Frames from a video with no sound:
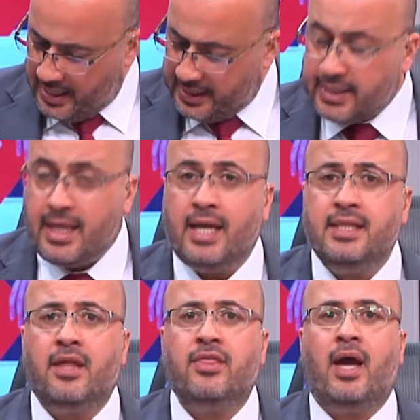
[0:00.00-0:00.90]

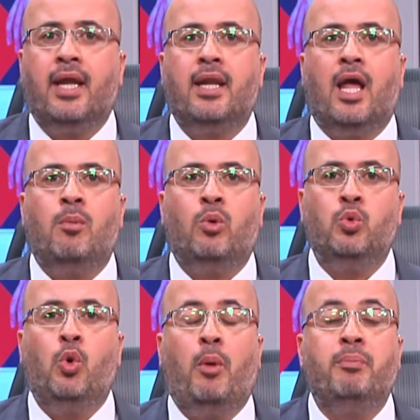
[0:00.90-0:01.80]
لنتحدث عن
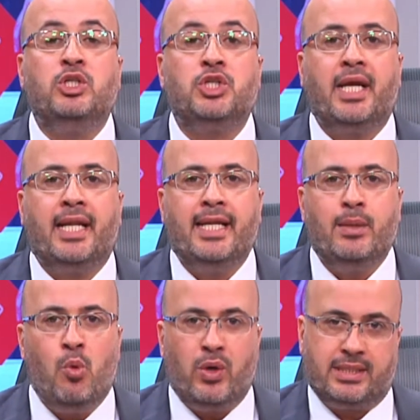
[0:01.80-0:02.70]
الموضوع بشكل
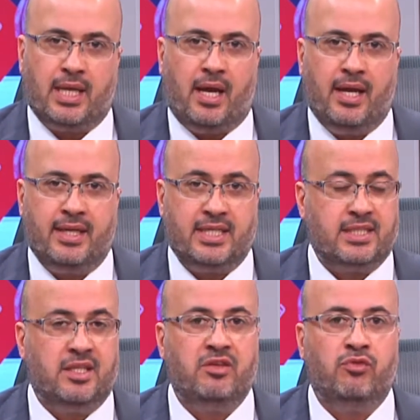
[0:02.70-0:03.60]
موسع
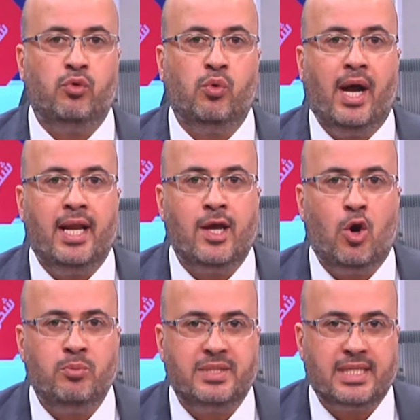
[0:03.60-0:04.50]
نستضيف
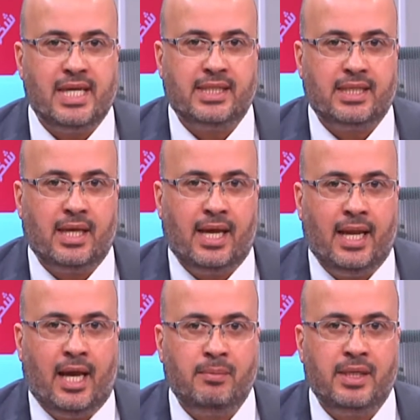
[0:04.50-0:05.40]
اليوم سيادة
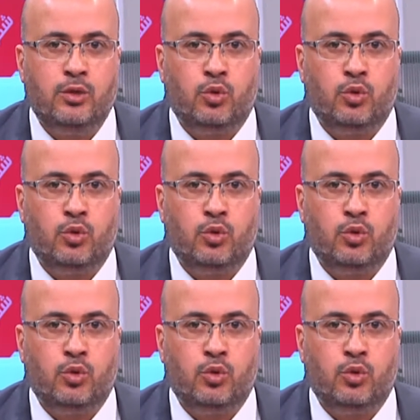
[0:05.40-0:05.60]
العميد